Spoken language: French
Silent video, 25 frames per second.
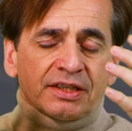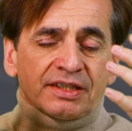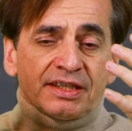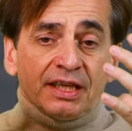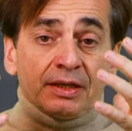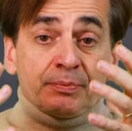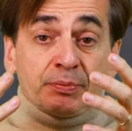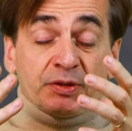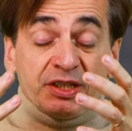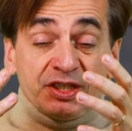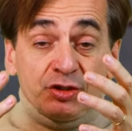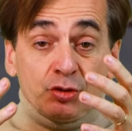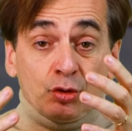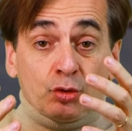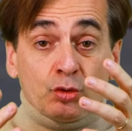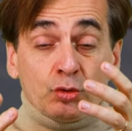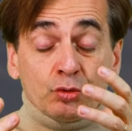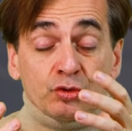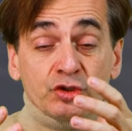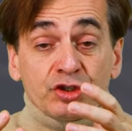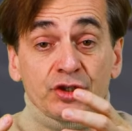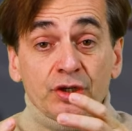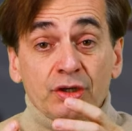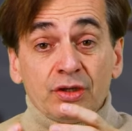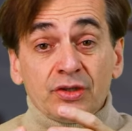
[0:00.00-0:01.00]
Cette prise de
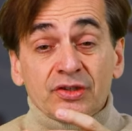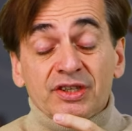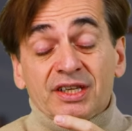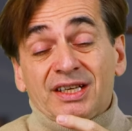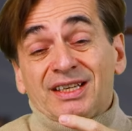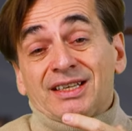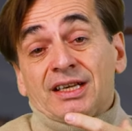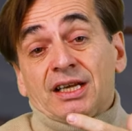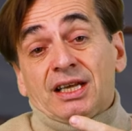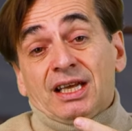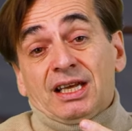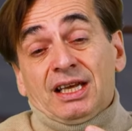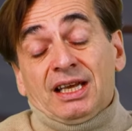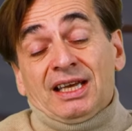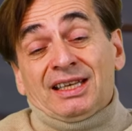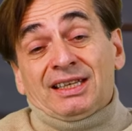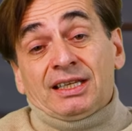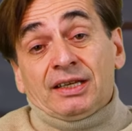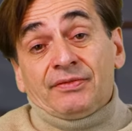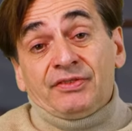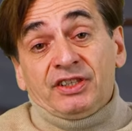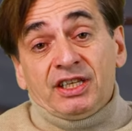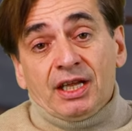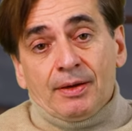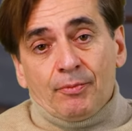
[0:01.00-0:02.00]
conscience est
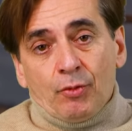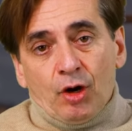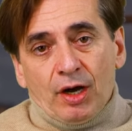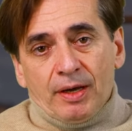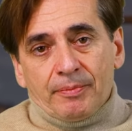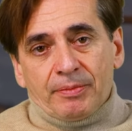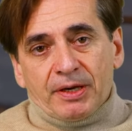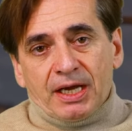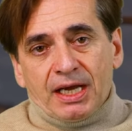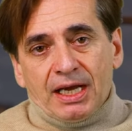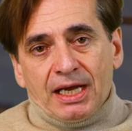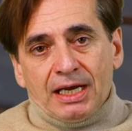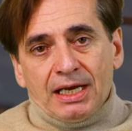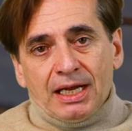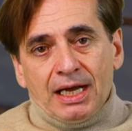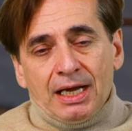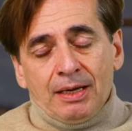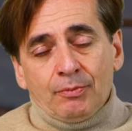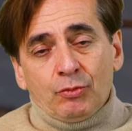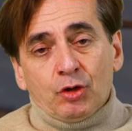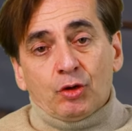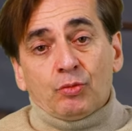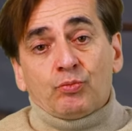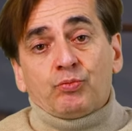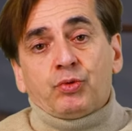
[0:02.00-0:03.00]
évidemment un
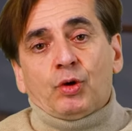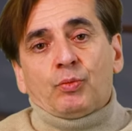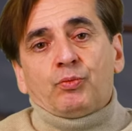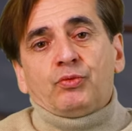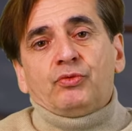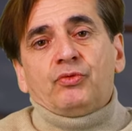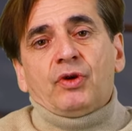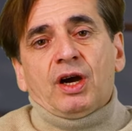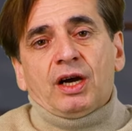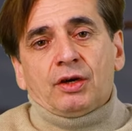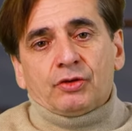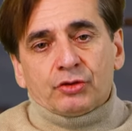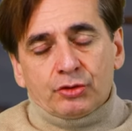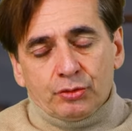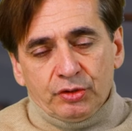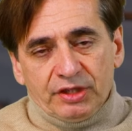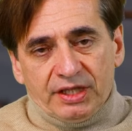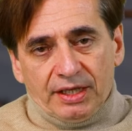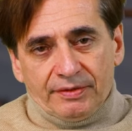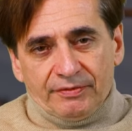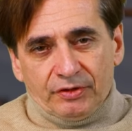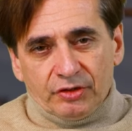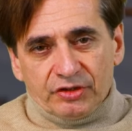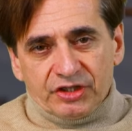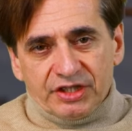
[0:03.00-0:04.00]
préalable pour pouvoir ensuite
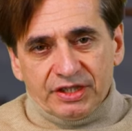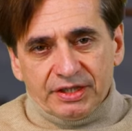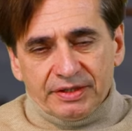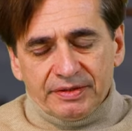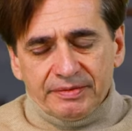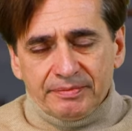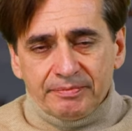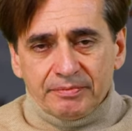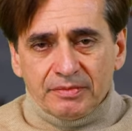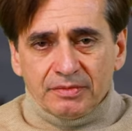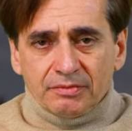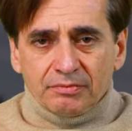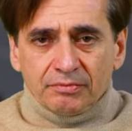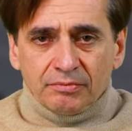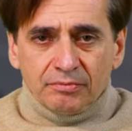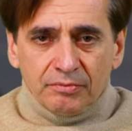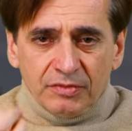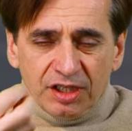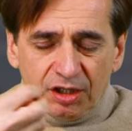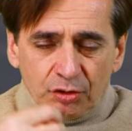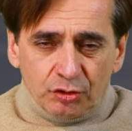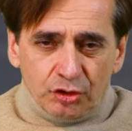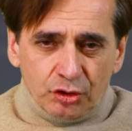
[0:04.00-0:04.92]
avancer. Mais